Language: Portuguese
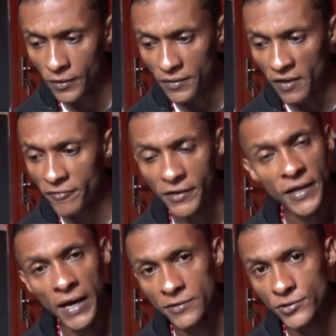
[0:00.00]
Na
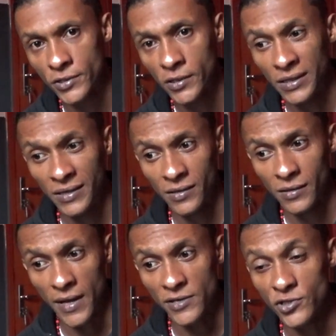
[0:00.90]
verdade,
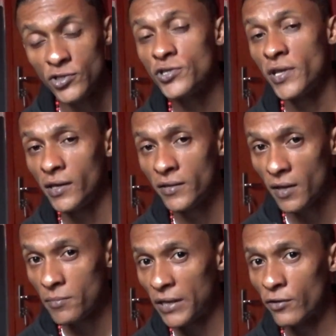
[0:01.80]
a gente tem que
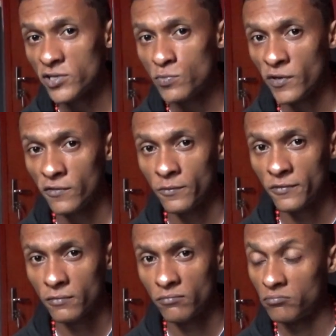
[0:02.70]
temer a nós mesmos,